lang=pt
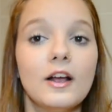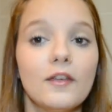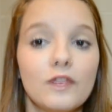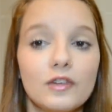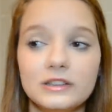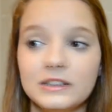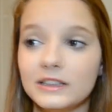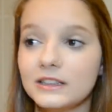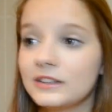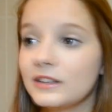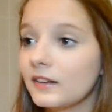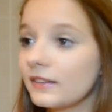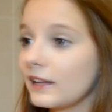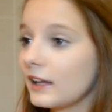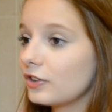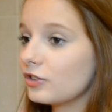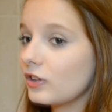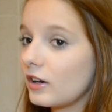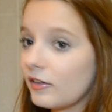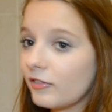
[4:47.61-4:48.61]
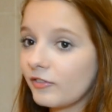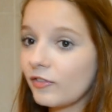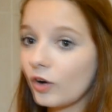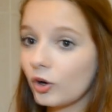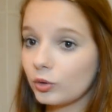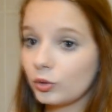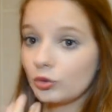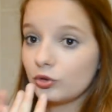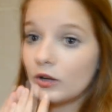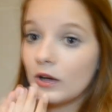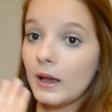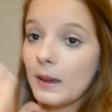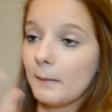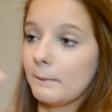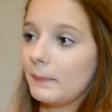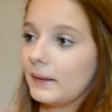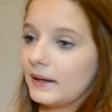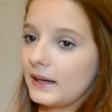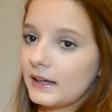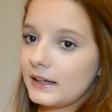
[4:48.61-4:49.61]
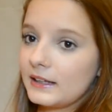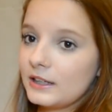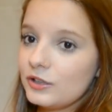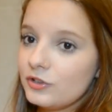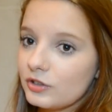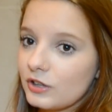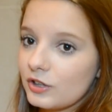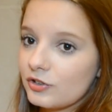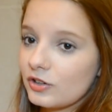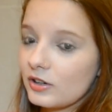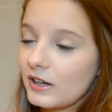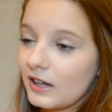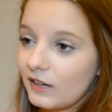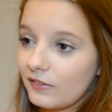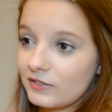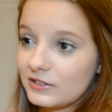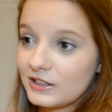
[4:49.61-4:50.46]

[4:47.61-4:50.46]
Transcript: você tem que tentar tirar fotos bem aqui está a janela.